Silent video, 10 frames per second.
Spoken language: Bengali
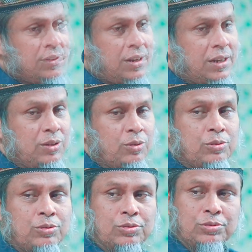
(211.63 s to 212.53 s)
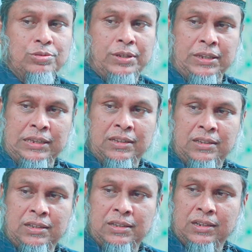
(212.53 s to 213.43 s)
খাইরুল করুনে
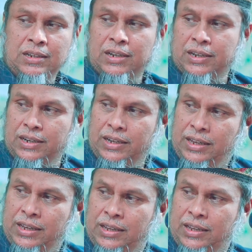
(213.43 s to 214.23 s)
কারণি